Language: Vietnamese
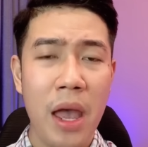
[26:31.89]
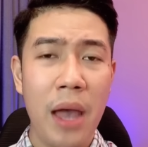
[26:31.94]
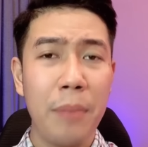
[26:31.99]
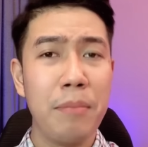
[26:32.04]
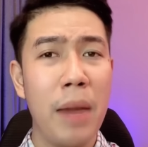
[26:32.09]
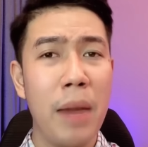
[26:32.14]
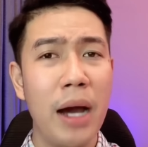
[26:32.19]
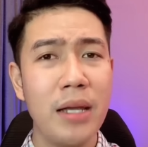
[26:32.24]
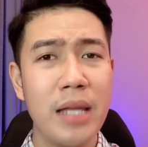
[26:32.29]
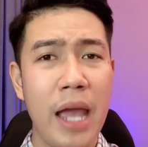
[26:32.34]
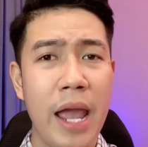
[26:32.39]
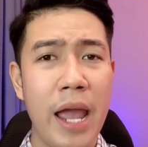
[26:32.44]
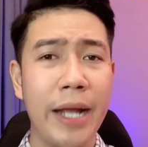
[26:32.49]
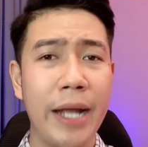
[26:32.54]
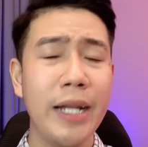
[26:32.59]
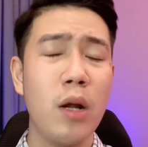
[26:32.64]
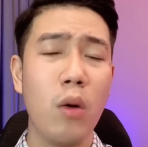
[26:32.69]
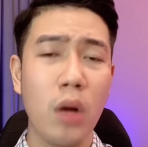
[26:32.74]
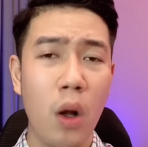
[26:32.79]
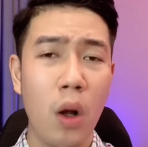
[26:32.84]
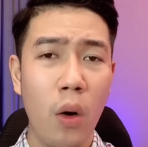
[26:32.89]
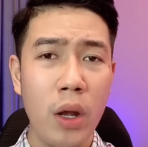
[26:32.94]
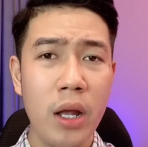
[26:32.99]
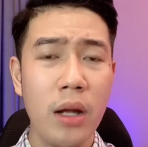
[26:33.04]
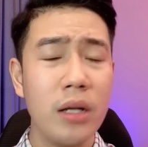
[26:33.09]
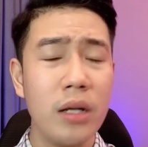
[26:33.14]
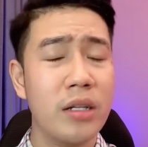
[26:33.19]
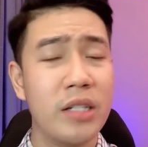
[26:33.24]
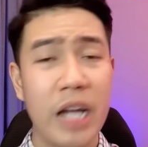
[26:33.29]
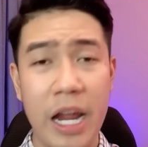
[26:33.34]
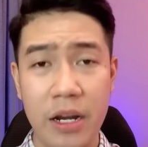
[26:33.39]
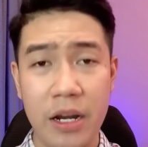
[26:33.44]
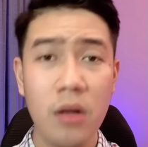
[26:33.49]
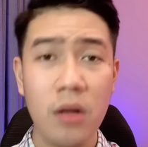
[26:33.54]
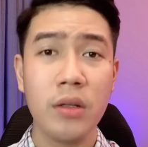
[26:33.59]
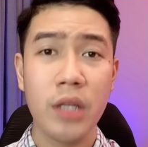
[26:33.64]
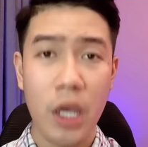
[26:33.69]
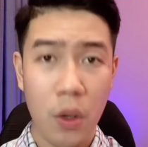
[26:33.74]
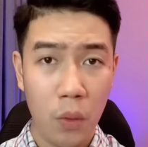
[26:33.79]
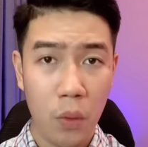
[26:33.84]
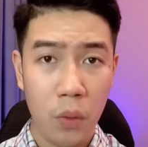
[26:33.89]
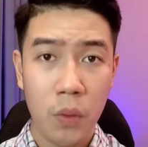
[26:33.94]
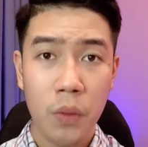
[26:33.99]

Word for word: Bởi vậy cái đầu gối trầy rất nhiều.